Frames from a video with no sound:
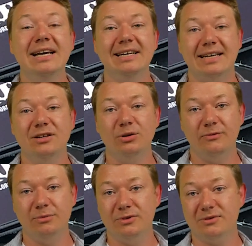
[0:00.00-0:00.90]
Dann können
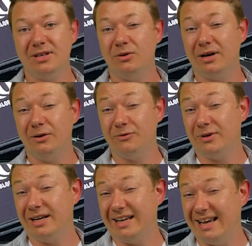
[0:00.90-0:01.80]
wir uns auch auf
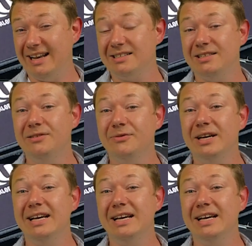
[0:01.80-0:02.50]
relativ